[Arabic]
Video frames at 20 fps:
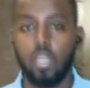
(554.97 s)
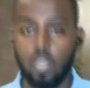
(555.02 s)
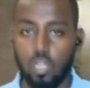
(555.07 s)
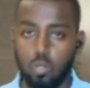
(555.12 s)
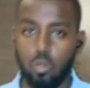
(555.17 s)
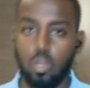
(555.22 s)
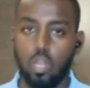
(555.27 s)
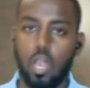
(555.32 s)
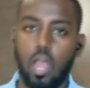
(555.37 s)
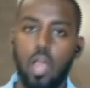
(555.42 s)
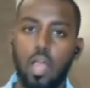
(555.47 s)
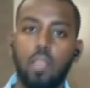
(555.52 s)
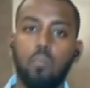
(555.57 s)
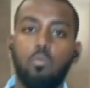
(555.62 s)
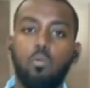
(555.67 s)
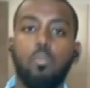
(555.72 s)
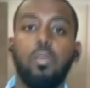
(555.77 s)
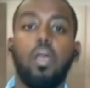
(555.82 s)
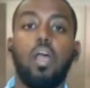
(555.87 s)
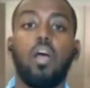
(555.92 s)
دول العالم
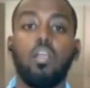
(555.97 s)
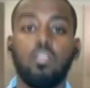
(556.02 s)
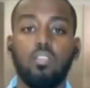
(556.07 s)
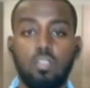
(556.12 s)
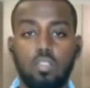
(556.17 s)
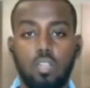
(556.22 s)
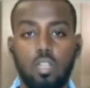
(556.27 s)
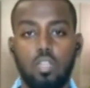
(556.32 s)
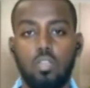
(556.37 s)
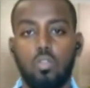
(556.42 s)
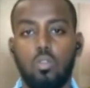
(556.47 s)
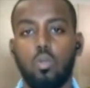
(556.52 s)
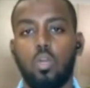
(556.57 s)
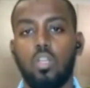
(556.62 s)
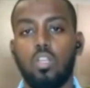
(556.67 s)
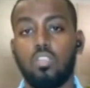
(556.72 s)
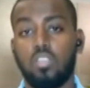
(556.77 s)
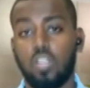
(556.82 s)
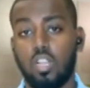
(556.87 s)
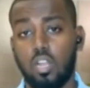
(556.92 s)
وبخاصة دول
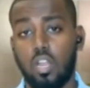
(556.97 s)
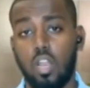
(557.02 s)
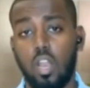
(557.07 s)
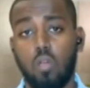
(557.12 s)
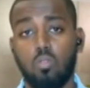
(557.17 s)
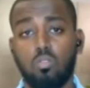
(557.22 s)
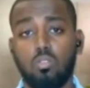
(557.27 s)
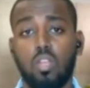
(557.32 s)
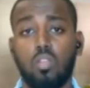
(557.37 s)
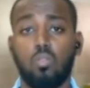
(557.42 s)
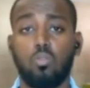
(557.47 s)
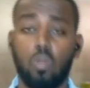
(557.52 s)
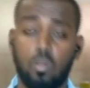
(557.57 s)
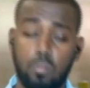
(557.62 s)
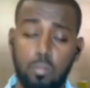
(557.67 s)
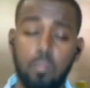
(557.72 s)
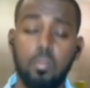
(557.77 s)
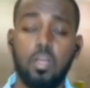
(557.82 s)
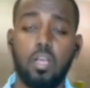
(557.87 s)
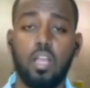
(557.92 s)
الشرق الأوسط
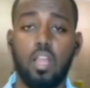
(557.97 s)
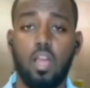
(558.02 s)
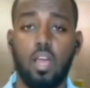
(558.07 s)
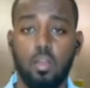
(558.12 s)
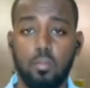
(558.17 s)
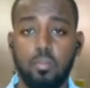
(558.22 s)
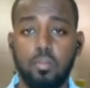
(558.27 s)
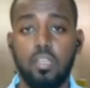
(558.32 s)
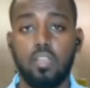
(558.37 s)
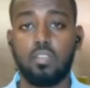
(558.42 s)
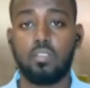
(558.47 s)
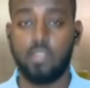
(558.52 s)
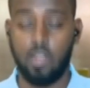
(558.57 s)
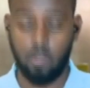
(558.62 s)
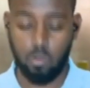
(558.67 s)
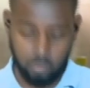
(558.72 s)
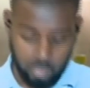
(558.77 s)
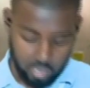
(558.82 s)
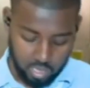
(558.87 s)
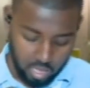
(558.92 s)
والمملكة العربية
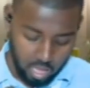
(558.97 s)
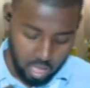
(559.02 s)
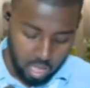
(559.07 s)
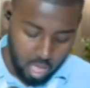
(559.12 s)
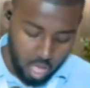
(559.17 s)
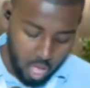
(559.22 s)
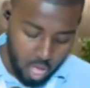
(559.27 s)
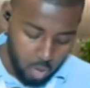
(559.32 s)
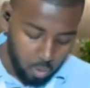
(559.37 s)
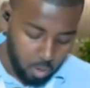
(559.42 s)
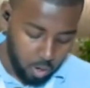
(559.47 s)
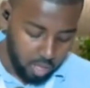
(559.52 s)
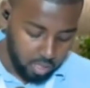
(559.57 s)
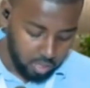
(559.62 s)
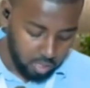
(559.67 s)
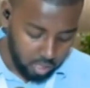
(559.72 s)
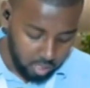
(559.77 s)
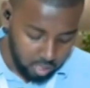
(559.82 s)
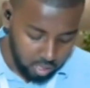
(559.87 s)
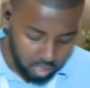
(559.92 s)
السعودية
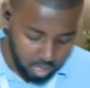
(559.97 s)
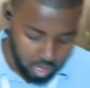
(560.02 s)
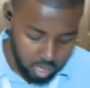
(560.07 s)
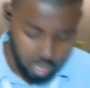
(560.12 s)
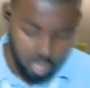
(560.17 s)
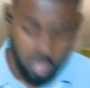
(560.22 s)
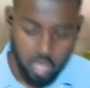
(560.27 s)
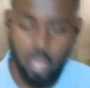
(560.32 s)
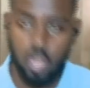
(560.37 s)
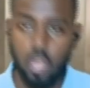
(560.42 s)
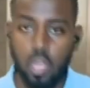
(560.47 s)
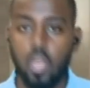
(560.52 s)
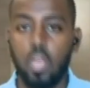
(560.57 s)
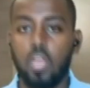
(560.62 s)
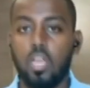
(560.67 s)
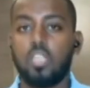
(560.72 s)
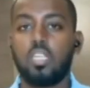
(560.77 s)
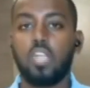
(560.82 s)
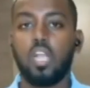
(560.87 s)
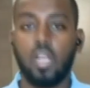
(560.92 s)
وأيضا آه،
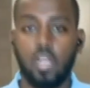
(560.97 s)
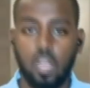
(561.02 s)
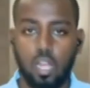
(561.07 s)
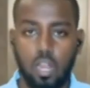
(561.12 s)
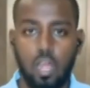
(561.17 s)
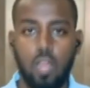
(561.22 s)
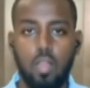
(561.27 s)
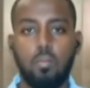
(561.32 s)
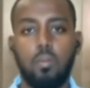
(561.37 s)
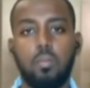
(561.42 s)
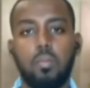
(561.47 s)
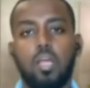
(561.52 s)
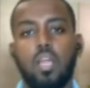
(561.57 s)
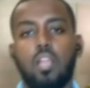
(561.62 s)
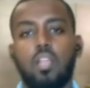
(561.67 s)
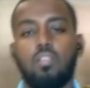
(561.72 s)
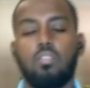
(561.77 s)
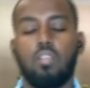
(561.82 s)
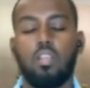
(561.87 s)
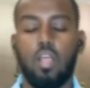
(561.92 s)
شكر
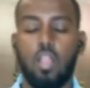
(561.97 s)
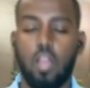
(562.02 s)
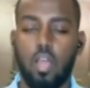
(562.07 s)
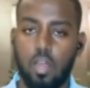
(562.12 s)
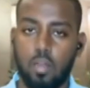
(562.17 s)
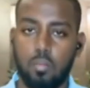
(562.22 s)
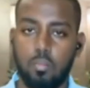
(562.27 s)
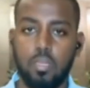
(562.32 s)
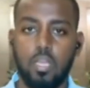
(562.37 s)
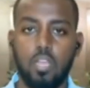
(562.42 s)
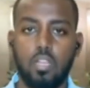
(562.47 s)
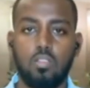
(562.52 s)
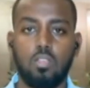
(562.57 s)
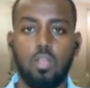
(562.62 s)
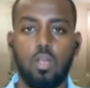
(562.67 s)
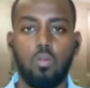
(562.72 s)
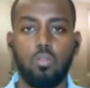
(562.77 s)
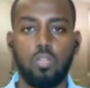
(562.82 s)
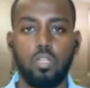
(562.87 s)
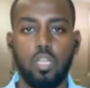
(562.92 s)
المملكة العربية
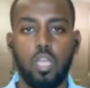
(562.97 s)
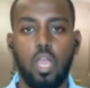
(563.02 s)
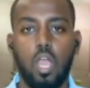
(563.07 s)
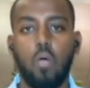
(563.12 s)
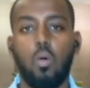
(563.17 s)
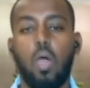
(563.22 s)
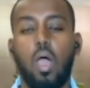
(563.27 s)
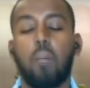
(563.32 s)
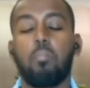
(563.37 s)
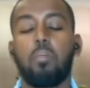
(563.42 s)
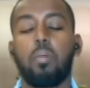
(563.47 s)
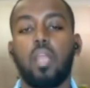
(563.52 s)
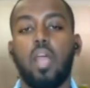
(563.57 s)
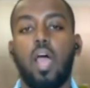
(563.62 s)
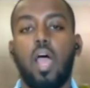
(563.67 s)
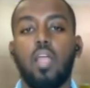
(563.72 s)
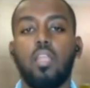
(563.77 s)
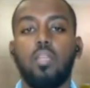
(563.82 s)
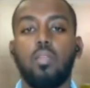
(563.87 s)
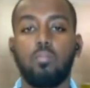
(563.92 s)
السعودية وعبر
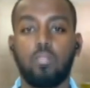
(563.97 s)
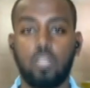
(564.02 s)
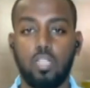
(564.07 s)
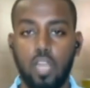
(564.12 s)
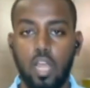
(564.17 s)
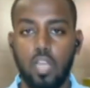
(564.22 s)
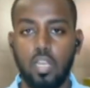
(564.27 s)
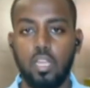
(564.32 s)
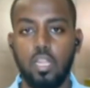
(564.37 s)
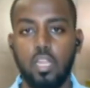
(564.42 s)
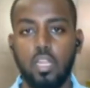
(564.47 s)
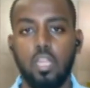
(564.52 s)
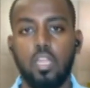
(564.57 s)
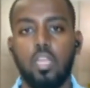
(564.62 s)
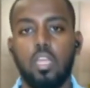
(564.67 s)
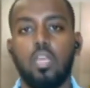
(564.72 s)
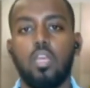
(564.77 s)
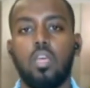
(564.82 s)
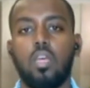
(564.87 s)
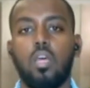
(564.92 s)
عن امتنانه
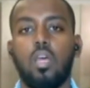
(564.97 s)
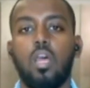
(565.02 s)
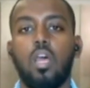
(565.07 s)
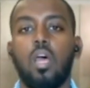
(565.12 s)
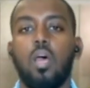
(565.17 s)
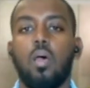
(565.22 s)
آه،